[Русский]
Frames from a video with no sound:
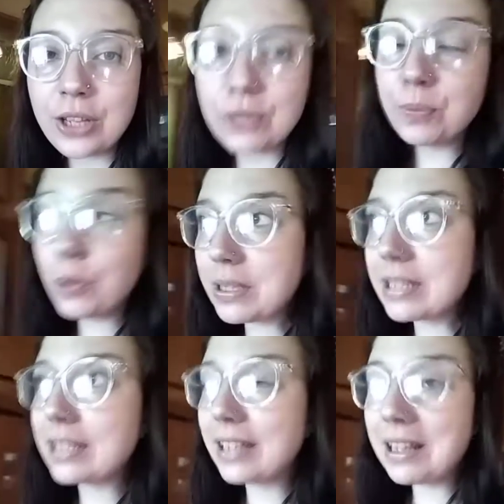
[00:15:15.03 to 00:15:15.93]

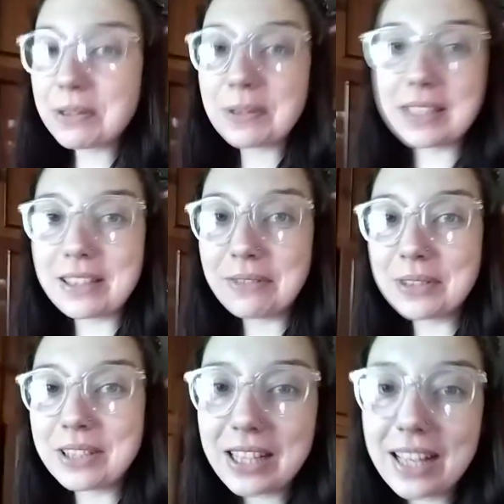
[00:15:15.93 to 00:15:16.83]
Просто, да, с вот этим
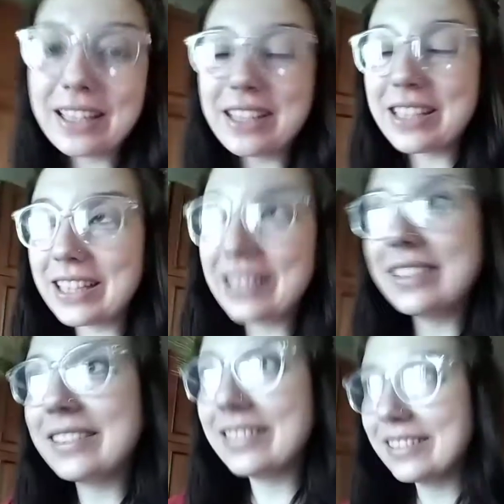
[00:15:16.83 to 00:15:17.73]
вот шлангочкой.
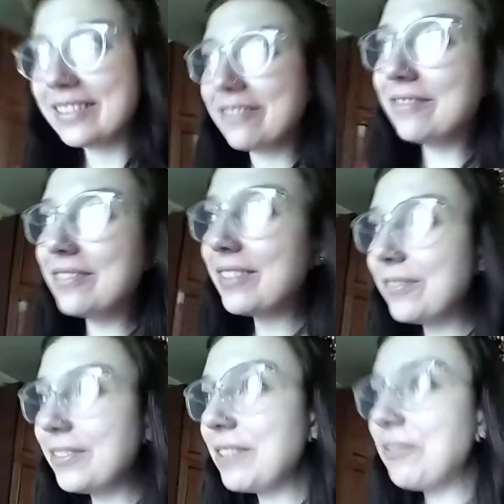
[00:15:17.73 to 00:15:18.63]
Вы,
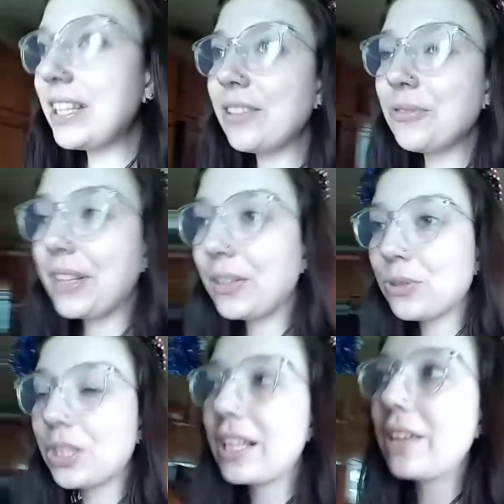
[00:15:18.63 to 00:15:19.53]
вы, выкинула
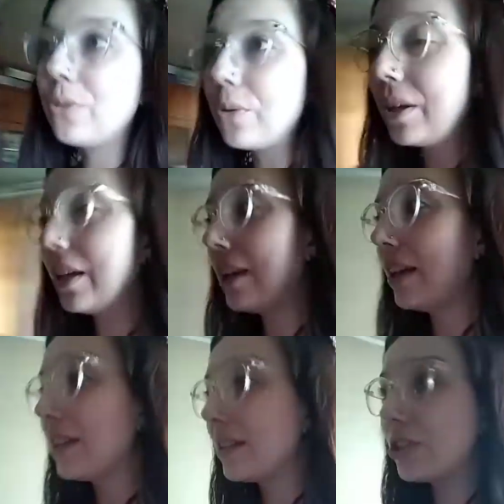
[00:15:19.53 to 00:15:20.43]
эту шлангу
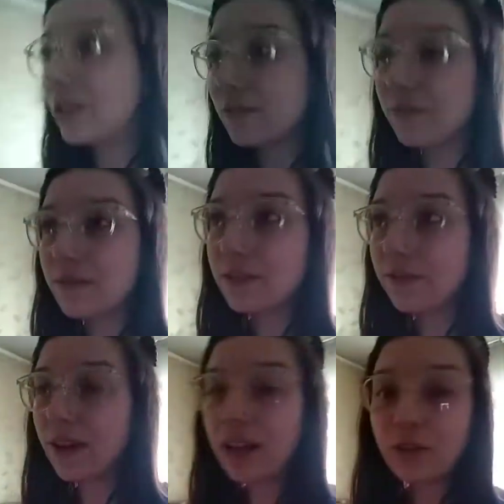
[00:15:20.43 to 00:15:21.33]
в
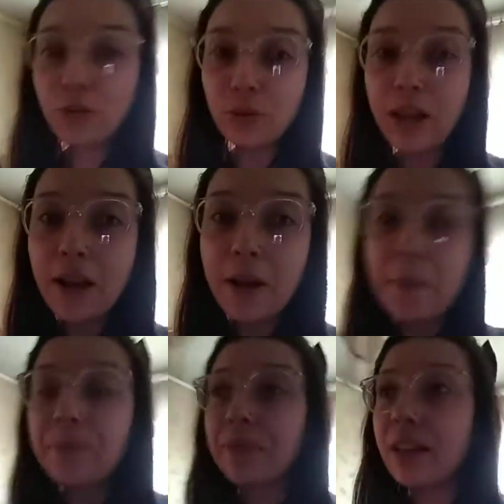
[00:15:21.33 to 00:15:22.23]
ванную, да,
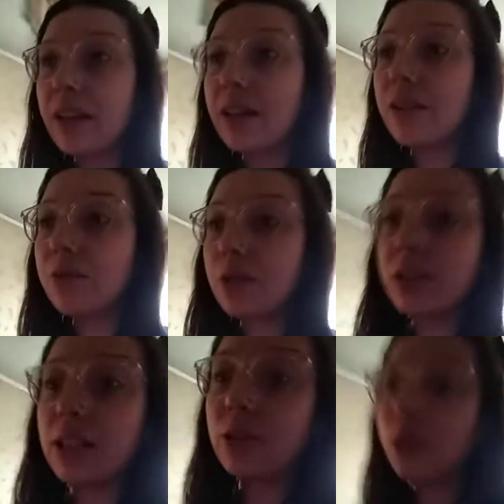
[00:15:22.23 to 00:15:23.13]
а,
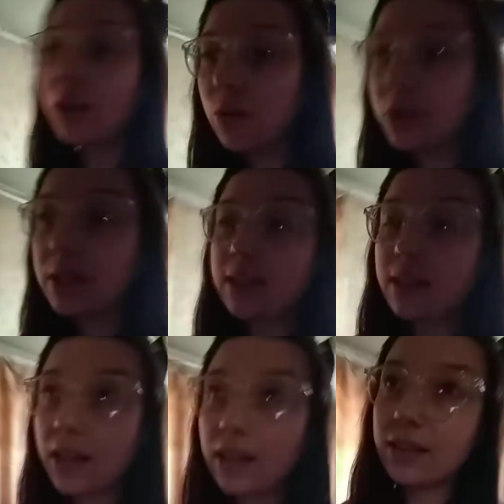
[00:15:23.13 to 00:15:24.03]
вот, которая от
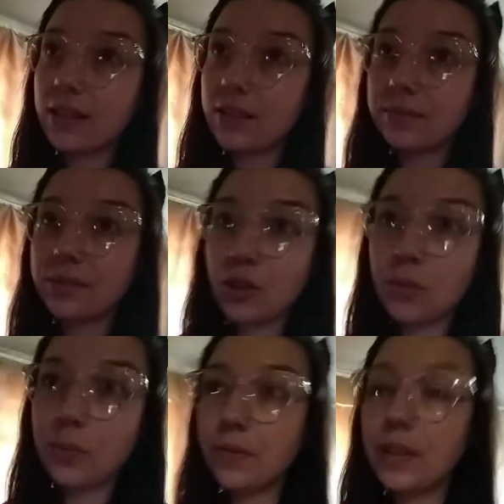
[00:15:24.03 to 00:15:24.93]
стиралки,
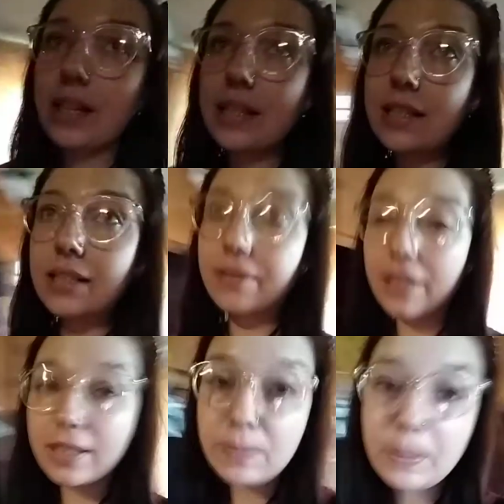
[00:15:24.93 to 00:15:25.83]
чтобы вода
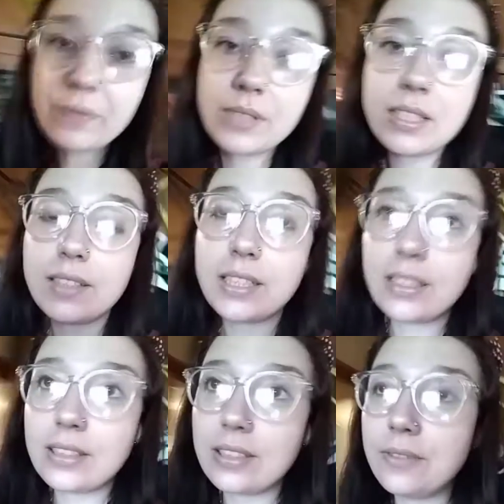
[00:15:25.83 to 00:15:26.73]
сливалась прям в
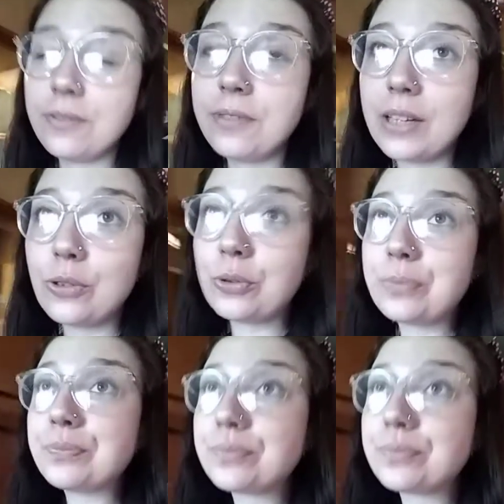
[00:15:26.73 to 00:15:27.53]
этот, в ванную.